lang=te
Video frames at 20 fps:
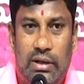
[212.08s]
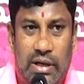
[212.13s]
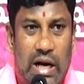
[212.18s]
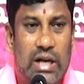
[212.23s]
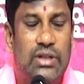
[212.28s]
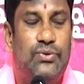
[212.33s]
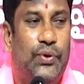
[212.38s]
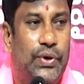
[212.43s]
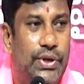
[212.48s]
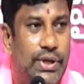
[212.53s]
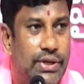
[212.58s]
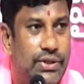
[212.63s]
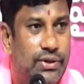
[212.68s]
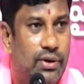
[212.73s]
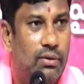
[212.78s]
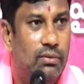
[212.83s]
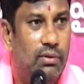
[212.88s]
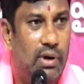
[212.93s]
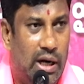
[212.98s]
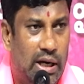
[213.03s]
ట్రాన్స్ఫర్
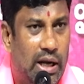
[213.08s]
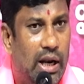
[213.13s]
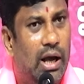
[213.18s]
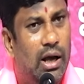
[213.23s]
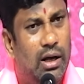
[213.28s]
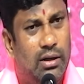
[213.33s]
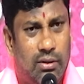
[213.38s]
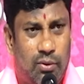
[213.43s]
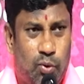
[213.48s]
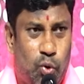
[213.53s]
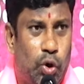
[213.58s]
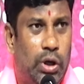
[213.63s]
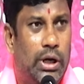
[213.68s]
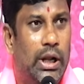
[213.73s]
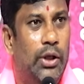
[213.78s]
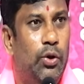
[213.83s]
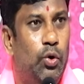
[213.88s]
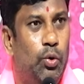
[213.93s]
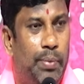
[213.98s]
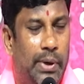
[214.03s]
చేశారు అట్లా
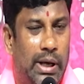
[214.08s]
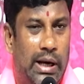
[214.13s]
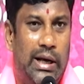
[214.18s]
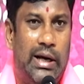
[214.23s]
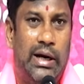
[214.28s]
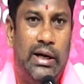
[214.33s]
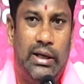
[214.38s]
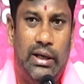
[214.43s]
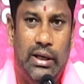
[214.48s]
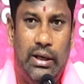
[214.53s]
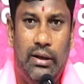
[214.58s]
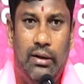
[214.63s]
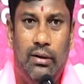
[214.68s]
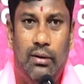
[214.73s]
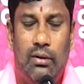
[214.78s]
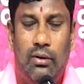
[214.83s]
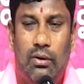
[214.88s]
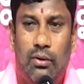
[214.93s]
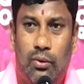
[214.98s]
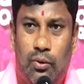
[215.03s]
కోట్లాది రూపాయలు అక్కడికి
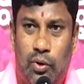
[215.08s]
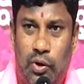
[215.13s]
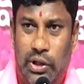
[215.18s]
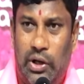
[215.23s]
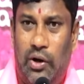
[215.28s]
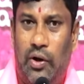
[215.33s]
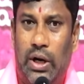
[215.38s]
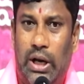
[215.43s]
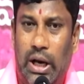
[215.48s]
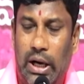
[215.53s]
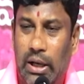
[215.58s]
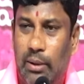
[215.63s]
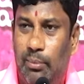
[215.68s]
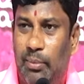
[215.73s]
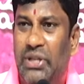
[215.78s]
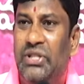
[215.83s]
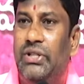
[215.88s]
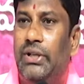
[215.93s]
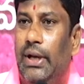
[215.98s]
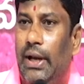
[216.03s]
గోదావరి కానీ
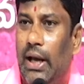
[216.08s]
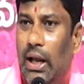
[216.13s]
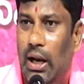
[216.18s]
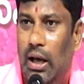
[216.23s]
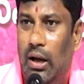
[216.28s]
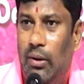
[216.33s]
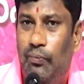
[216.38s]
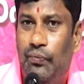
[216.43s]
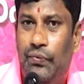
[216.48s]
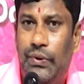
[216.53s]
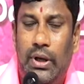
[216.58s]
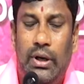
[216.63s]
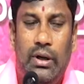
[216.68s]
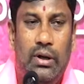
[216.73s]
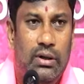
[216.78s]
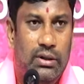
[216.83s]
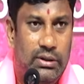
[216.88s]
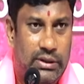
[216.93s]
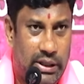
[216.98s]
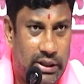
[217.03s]
మంచిర్యాల
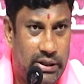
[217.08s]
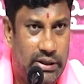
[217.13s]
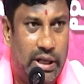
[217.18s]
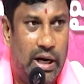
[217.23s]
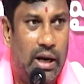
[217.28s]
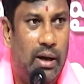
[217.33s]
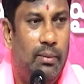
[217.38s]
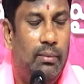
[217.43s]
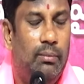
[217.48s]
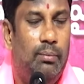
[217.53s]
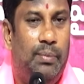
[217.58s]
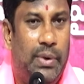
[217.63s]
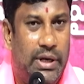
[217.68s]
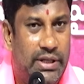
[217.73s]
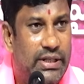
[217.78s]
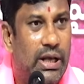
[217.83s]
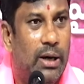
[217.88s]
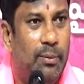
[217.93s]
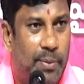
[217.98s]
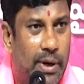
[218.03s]
తదితర
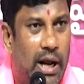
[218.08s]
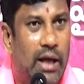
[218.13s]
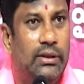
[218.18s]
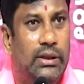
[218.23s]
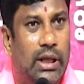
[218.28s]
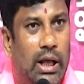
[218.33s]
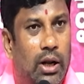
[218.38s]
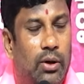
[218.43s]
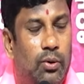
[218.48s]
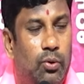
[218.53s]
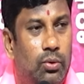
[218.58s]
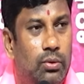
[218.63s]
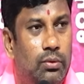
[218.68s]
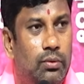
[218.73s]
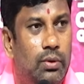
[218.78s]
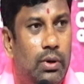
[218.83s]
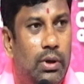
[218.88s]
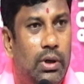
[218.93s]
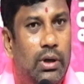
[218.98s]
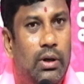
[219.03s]
పరిసర ప్రాంతాలకు
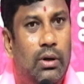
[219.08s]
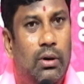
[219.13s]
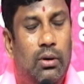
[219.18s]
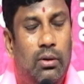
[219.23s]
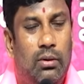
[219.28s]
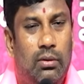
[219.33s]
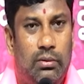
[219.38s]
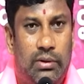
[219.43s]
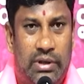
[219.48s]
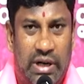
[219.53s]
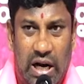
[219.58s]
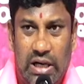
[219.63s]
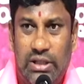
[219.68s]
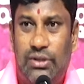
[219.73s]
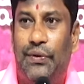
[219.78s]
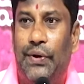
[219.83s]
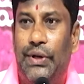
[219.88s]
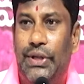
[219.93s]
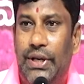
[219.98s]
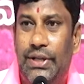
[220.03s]

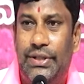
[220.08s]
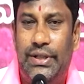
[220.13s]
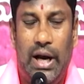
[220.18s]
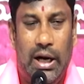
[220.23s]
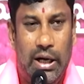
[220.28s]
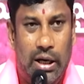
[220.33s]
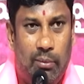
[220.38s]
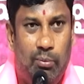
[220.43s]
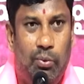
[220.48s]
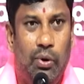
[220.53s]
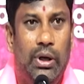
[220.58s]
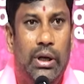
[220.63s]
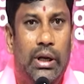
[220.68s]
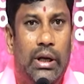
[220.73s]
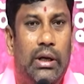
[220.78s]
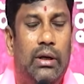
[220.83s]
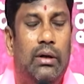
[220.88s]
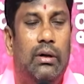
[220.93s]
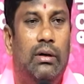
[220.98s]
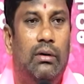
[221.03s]
ట్రాన్స్ఫర్ చేసి ఆ
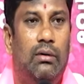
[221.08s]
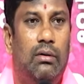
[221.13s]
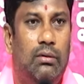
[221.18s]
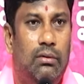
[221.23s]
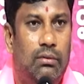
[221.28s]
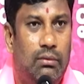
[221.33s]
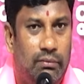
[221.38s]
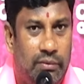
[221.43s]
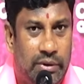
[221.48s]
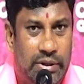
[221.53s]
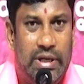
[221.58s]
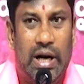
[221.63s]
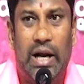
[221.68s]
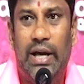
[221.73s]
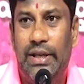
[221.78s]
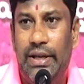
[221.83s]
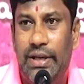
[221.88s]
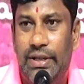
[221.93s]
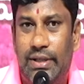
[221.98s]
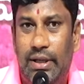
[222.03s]
డబ్బుల్ని విత్డ్రా
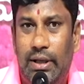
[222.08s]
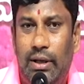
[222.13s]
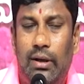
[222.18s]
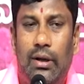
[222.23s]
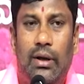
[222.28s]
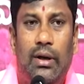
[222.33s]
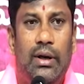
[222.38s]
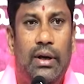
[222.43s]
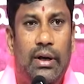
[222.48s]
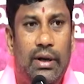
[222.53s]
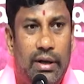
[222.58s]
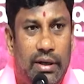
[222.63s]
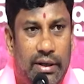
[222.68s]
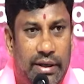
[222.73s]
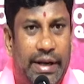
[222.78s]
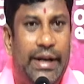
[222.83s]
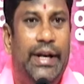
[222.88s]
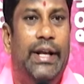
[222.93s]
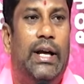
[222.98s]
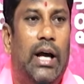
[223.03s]
చేసి
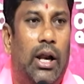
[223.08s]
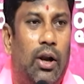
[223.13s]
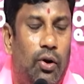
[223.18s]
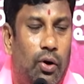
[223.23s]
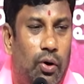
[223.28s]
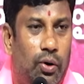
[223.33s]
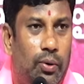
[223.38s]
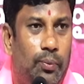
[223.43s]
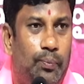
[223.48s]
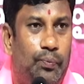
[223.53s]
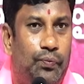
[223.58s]
ఎన్నికల్లో